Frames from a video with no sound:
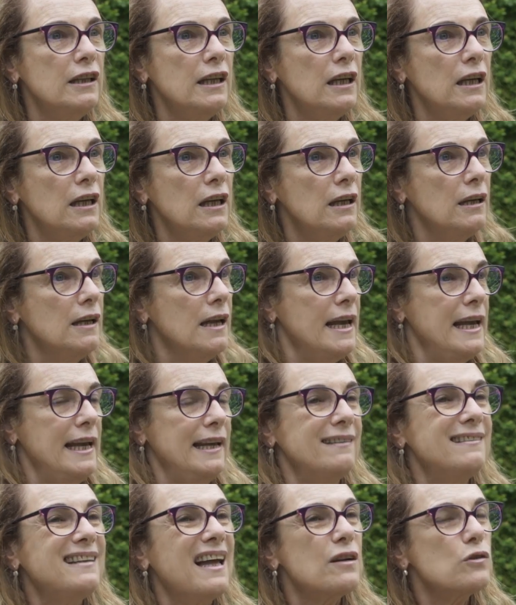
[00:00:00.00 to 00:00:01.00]
de
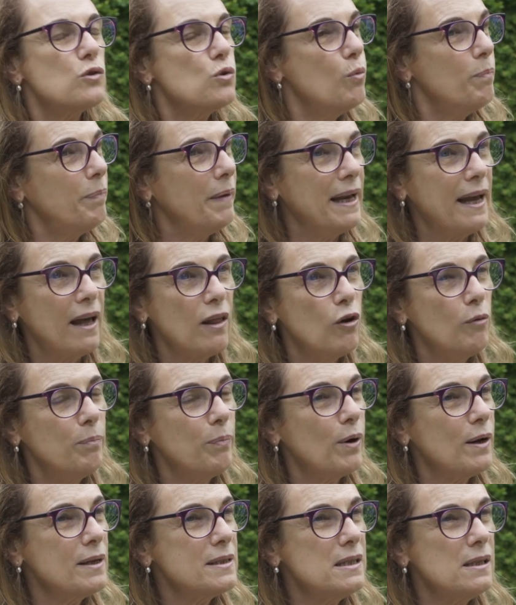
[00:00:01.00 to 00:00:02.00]
estar superado
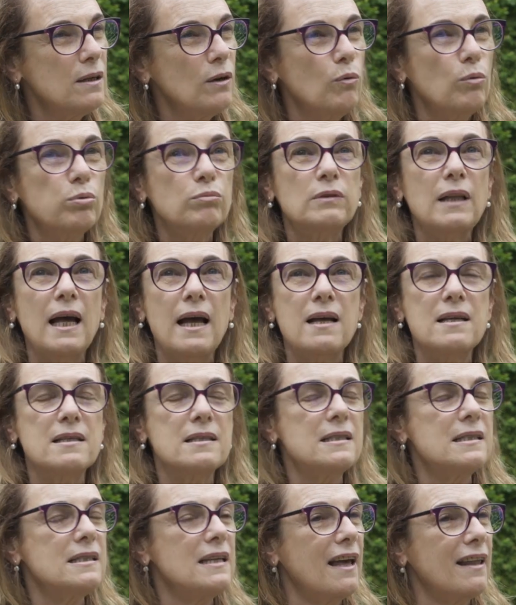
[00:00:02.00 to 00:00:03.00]
por las
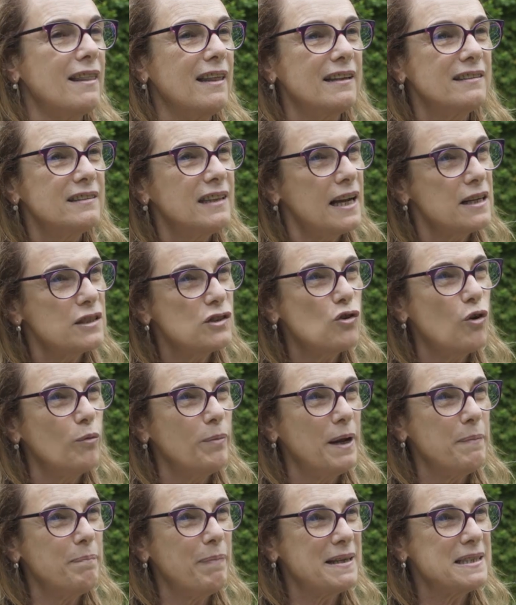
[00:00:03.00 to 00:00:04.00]
circunstancias, de estar
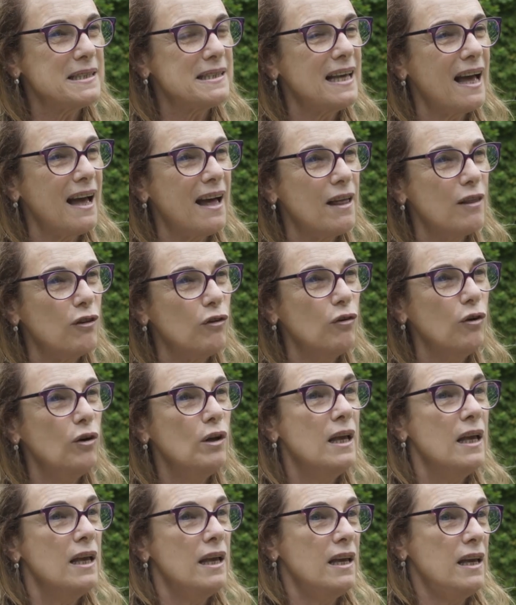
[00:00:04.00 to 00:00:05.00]
sobrepasado
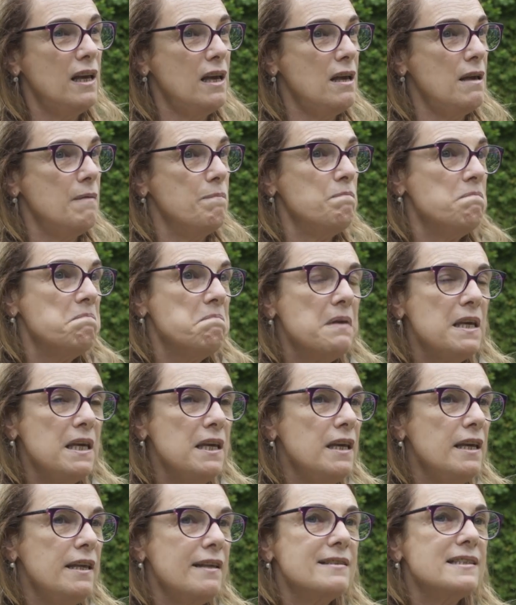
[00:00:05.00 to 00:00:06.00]
eh,
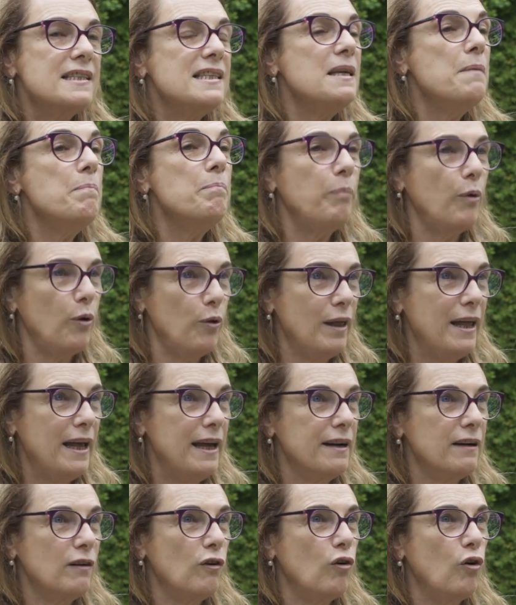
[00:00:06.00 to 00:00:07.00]
y sin
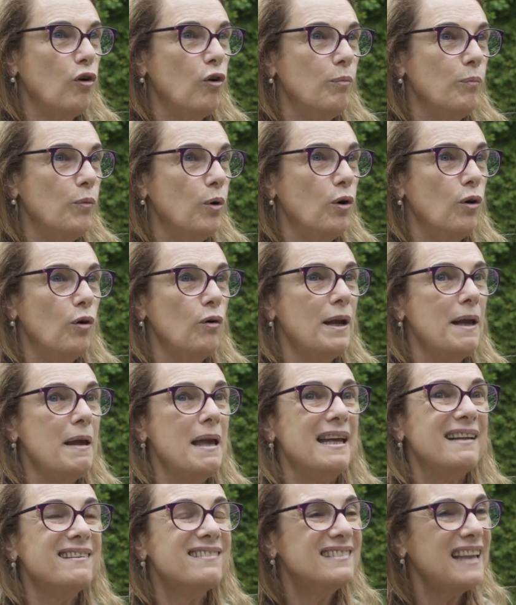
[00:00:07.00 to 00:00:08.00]
poder como
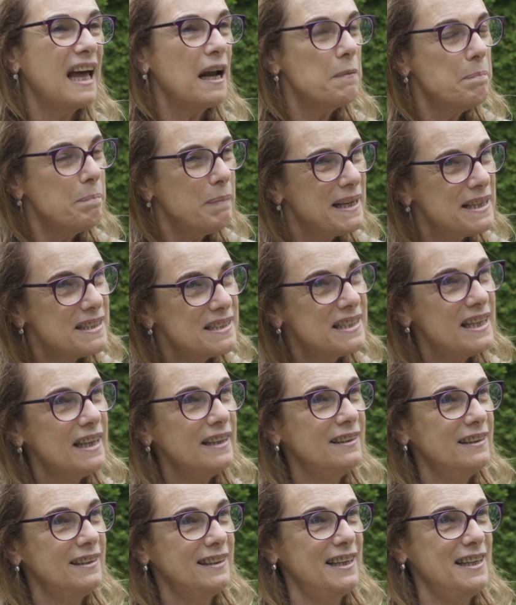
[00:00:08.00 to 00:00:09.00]
estar
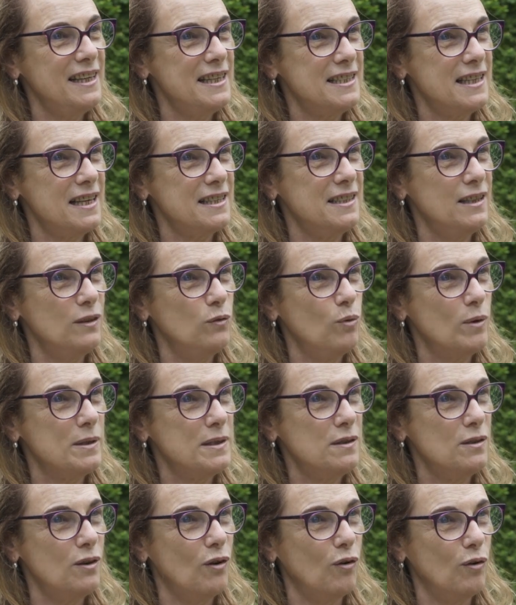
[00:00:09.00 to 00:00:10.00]
presente en esa
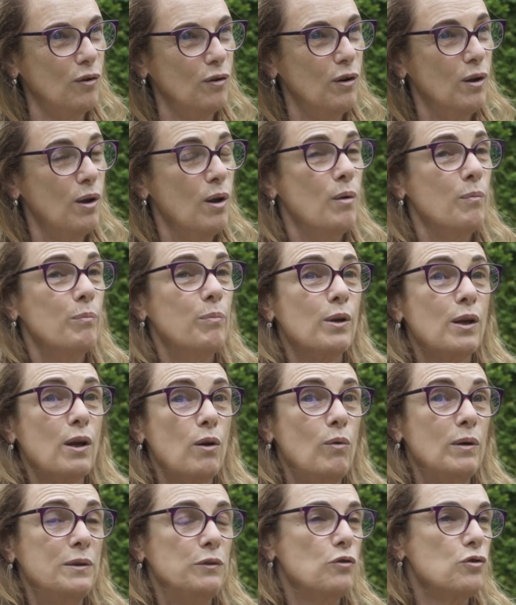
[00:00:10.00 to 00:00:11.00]
situación. Porque
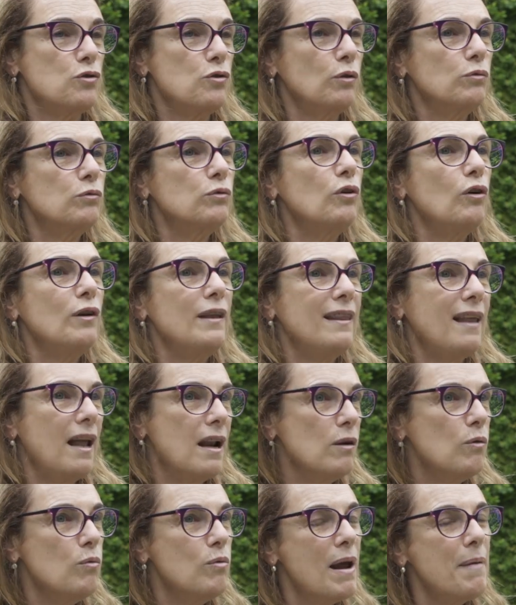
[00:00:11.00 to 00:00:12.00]
cuando yo estoy de
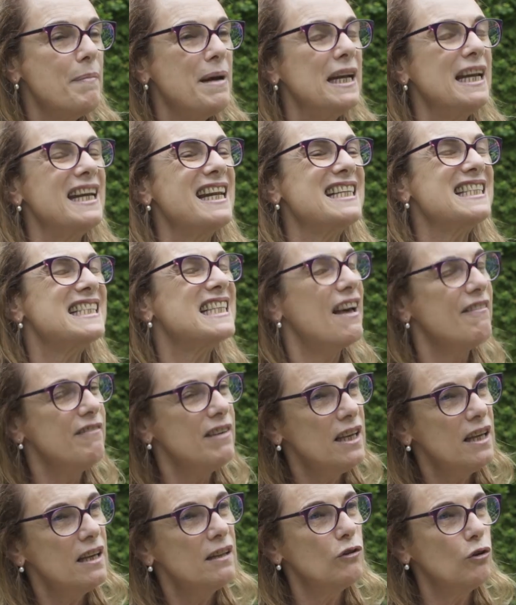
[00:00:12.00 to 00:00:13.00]
alguna manera
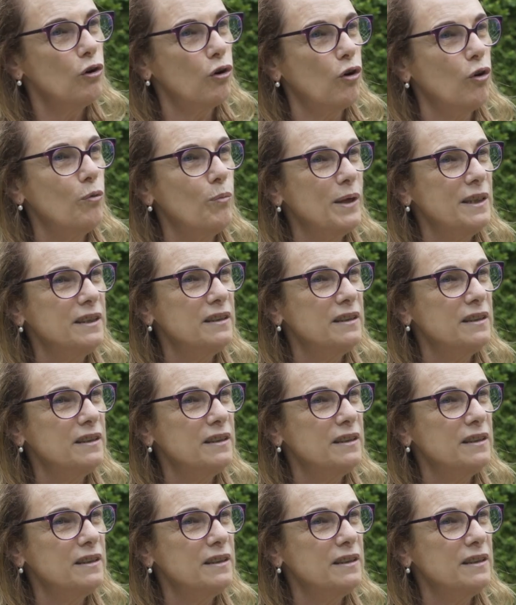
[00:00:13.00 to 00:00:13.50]
sabiendo cómo